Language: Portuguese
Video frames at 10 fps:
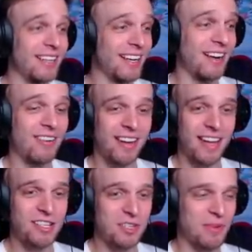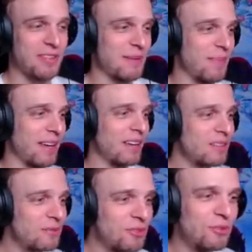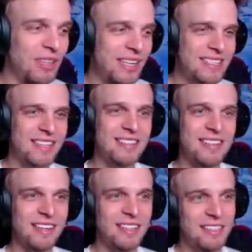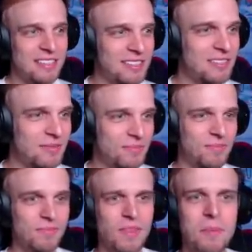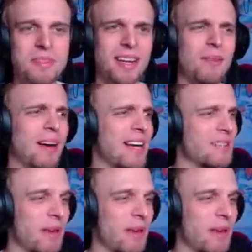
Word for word: Olha que legal que ela é, gente. Uma coisa bem futurista, assim. Mas será que é